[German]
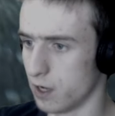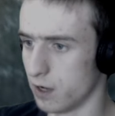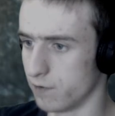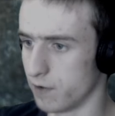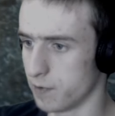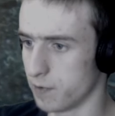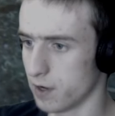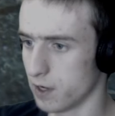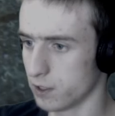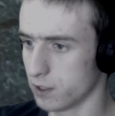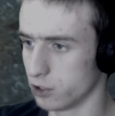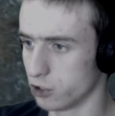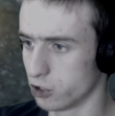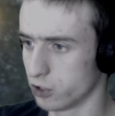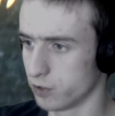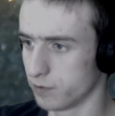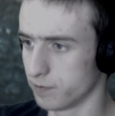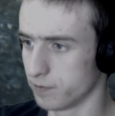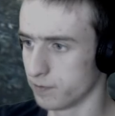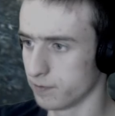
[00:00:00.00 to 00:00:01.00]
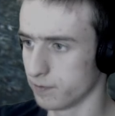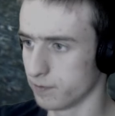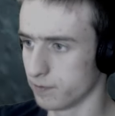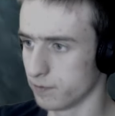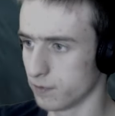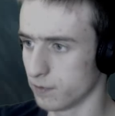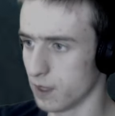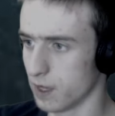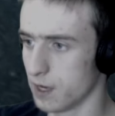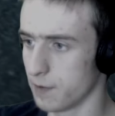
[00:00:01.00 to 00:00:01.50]
Wie praktisch.
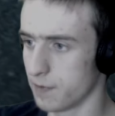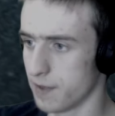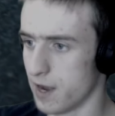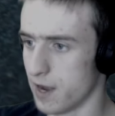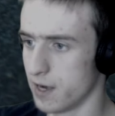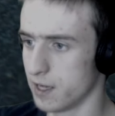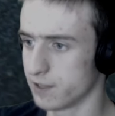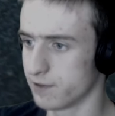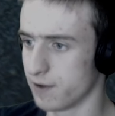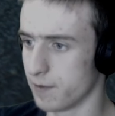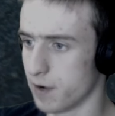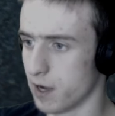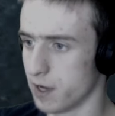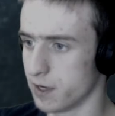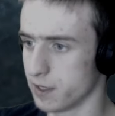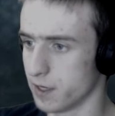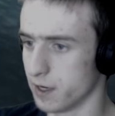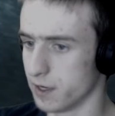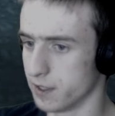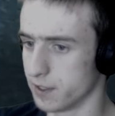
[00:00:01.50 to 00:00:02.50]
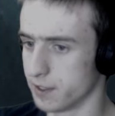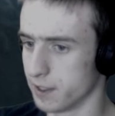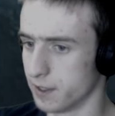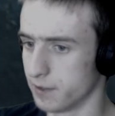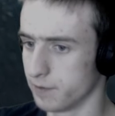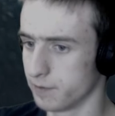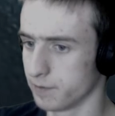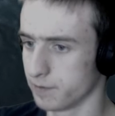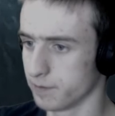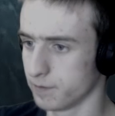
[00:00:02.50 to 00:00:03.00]
Ich glaube, der eine ist verbrannt, kann das
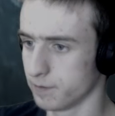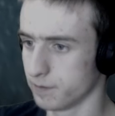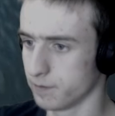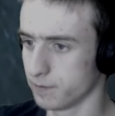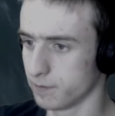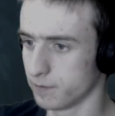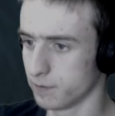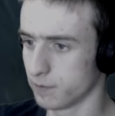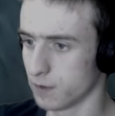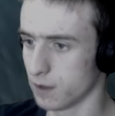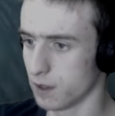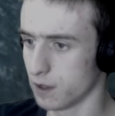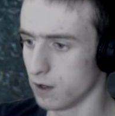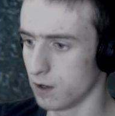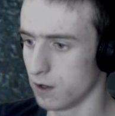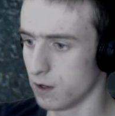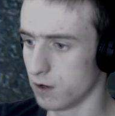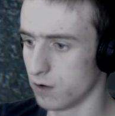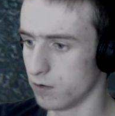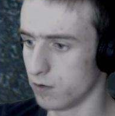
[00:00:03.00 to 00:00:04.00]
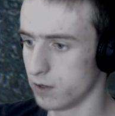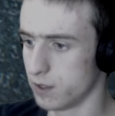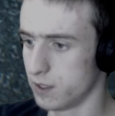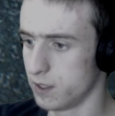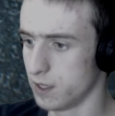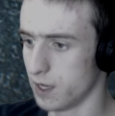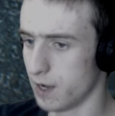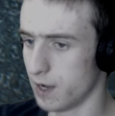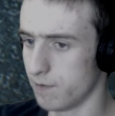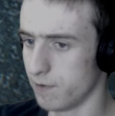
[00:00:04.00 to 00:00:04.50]
sein? Und
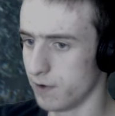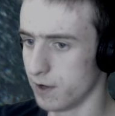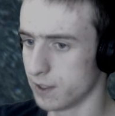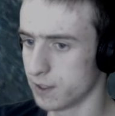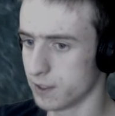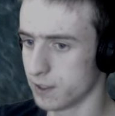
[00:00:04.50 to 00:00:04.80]
hier haben wir jetzt